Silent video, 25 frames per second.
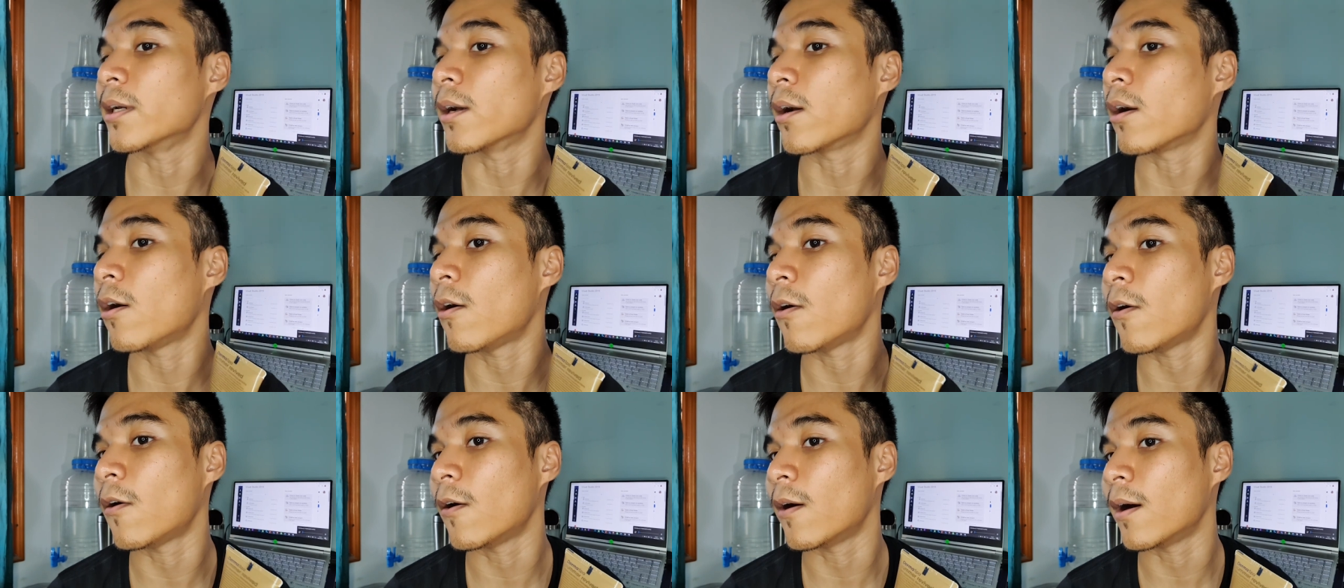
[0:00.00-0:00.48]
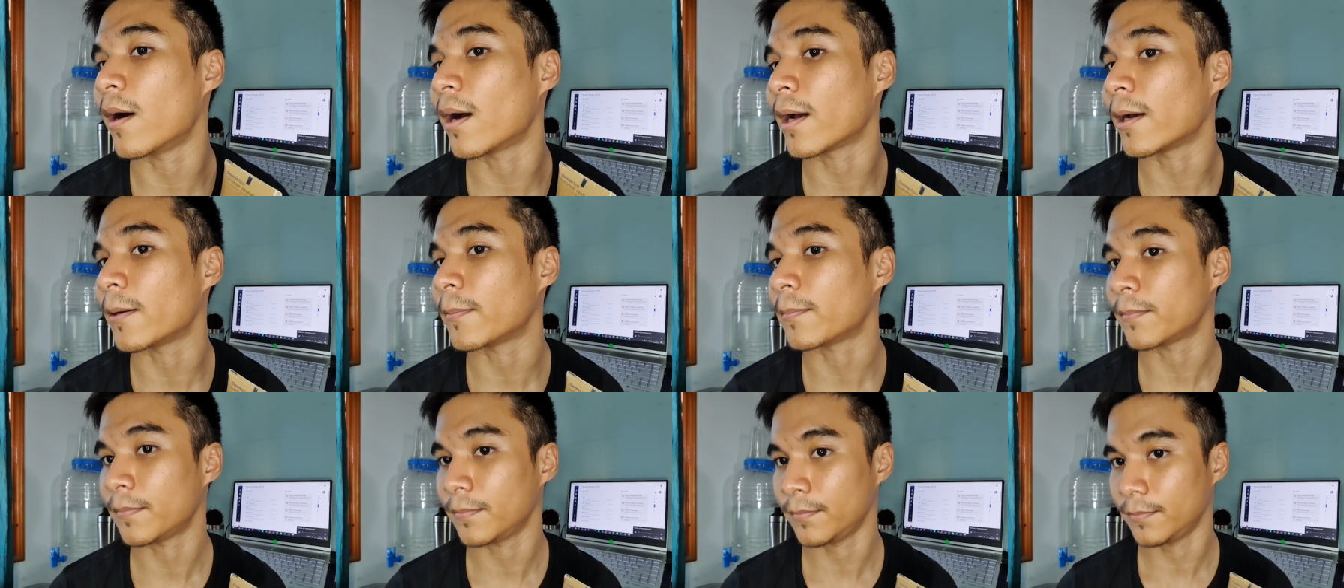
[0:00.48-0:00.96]
คอครั
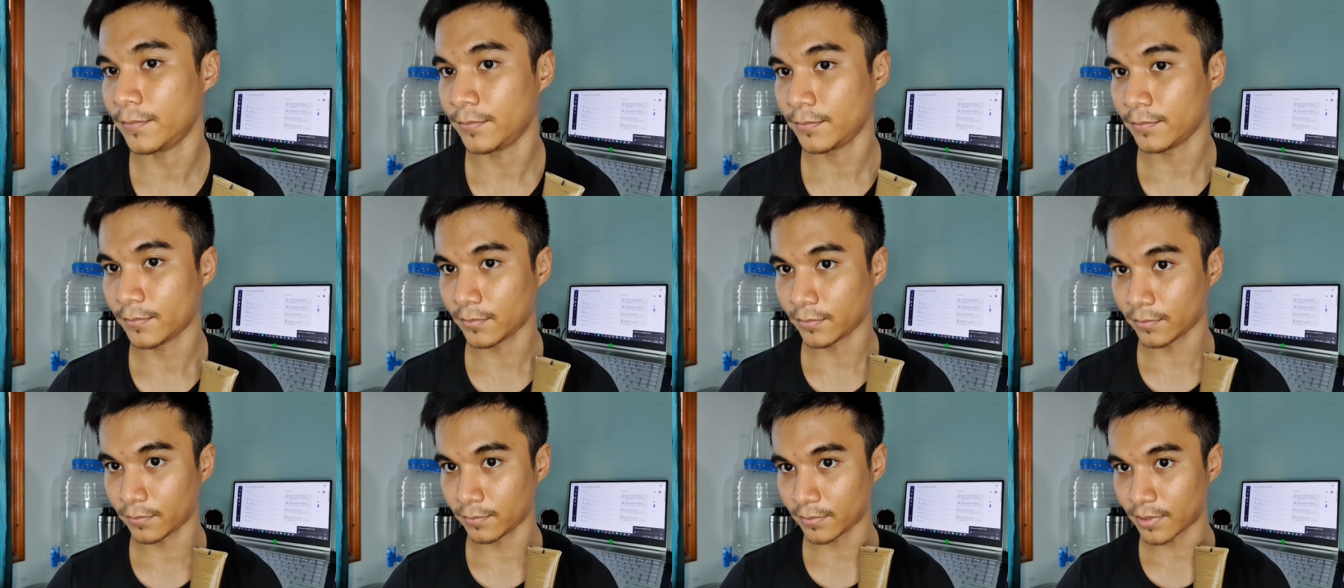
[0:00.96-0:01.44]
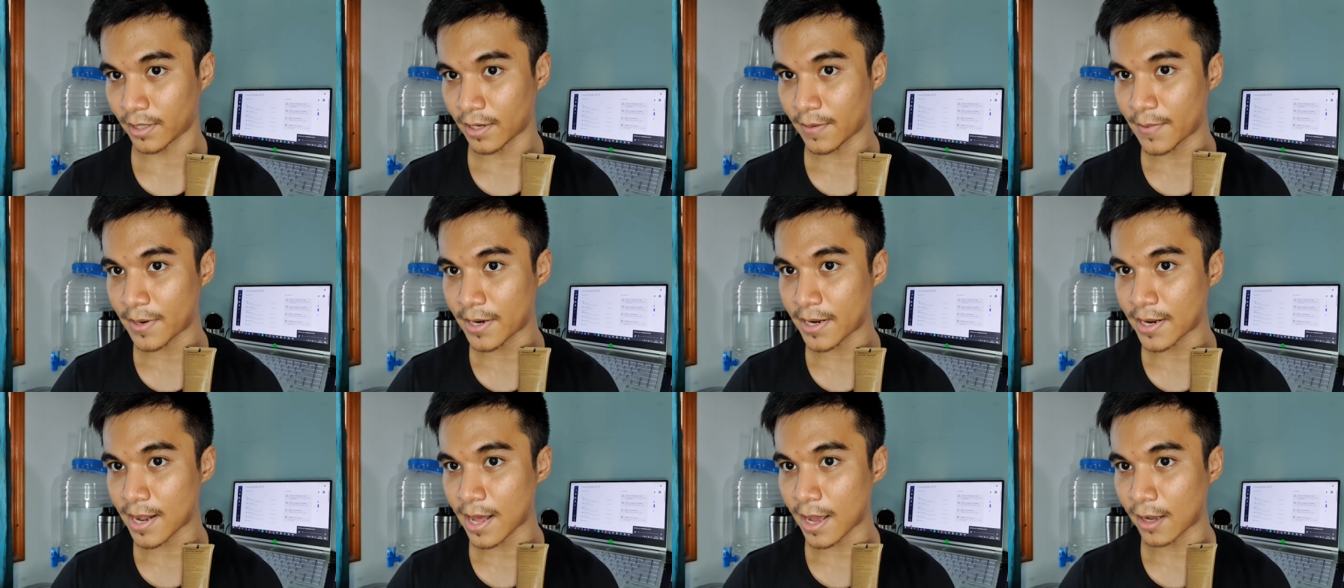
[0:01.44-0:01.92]
บ เต้ไม่
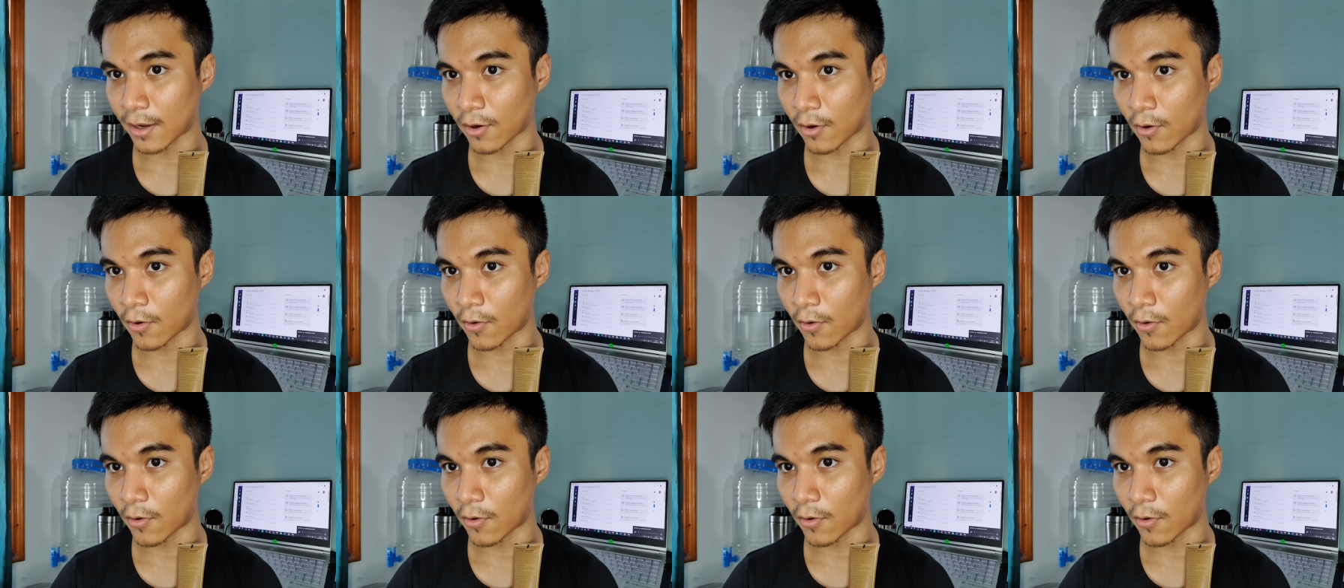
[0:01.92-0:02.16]
ได้ทาคอ